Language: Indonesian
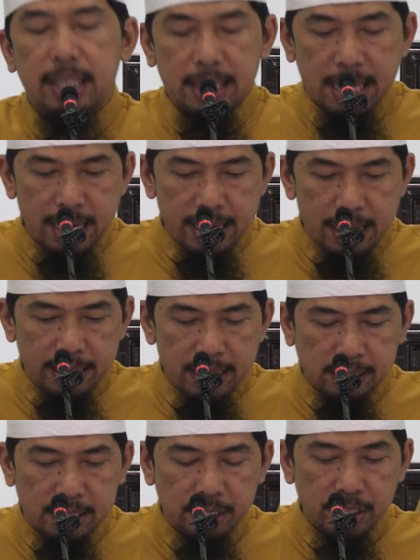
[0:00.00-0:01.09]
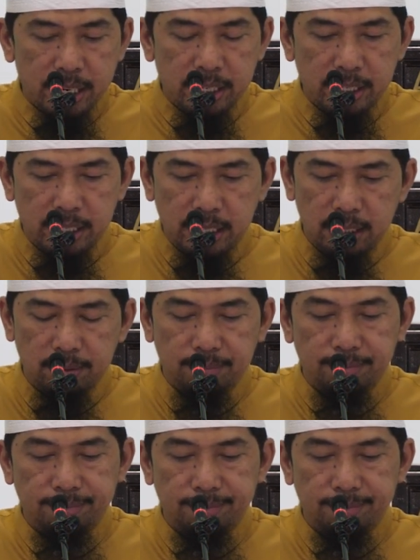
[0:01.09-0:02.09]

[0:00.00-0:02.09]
Pertikaian yang terjadi